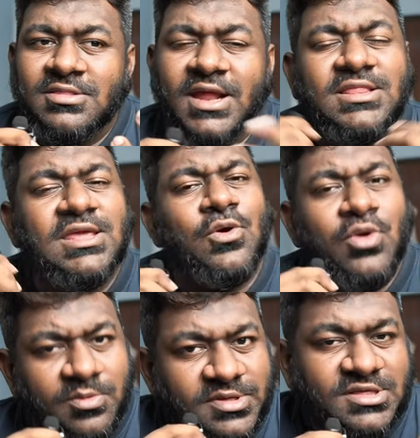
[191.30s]
তার থেকে
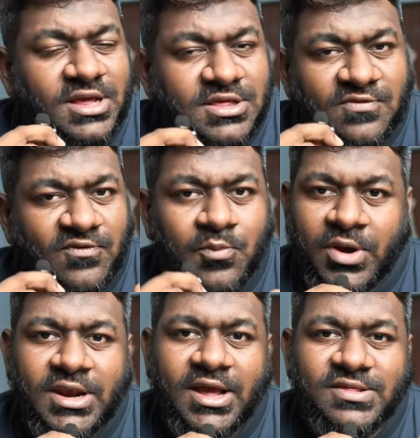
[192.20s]
অনেক বেশি সাকসেসফুল
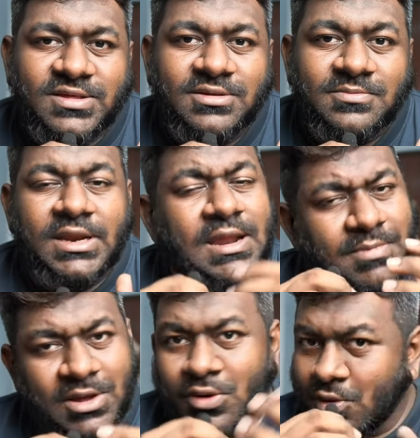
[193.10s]
পয়েন্টে আছে এটা
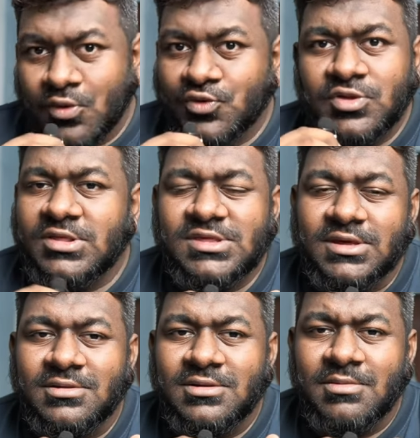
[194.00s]
আপনাকে অনেক কষ্ট দিচ্ছে
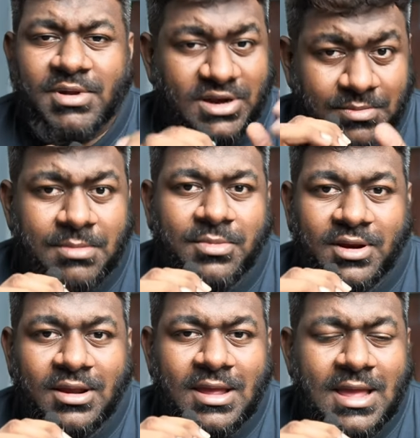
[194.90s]
বাট রিমেম্বার
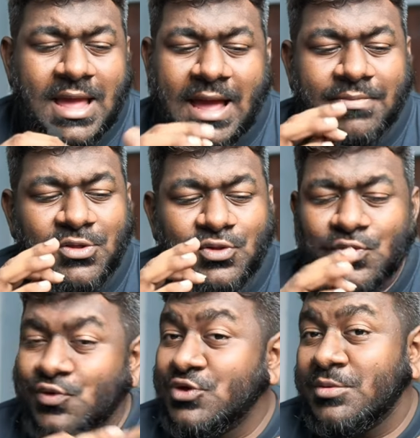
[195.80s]
আপনি যদি
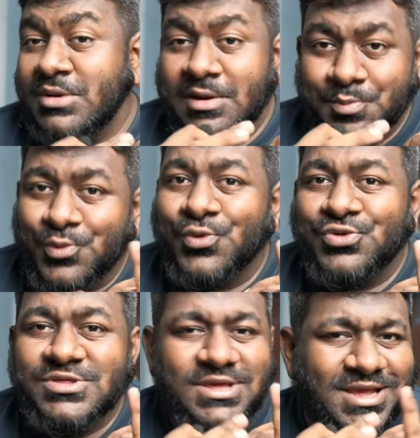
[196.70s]
সোশ্যাল মিডিয়ার
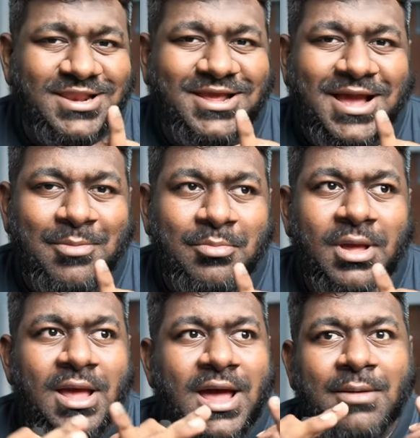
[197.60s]
পোস্ট ইনকাম
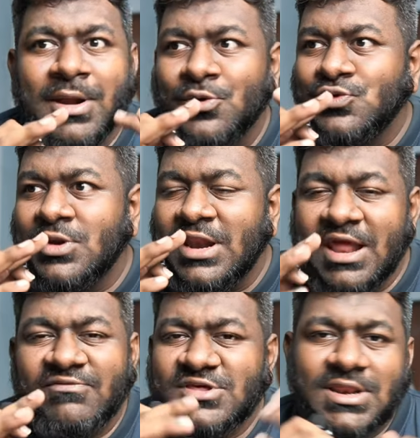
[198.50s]
আর মানুষজনের
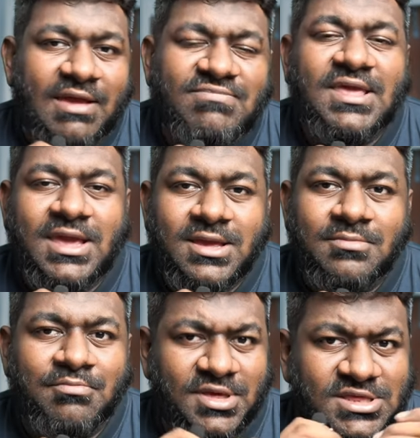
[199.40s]
ল্যাভিশ লাইফ দেখে
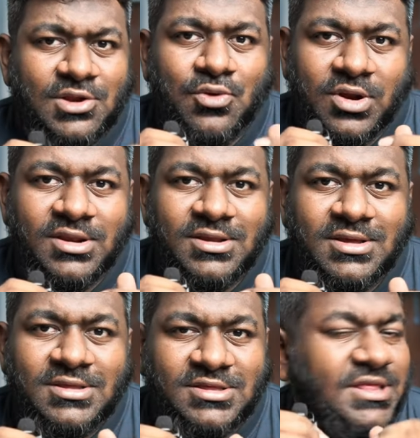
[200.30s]
মেজার করেন
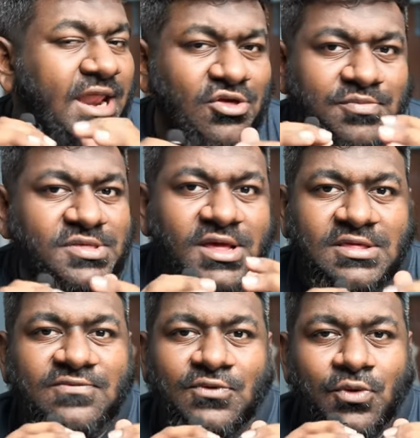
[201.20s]
তারাই সবচেয়ে
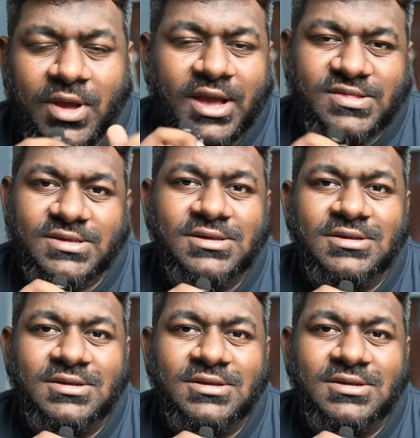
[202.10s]
সাকসেসফুল হয়ে গেছে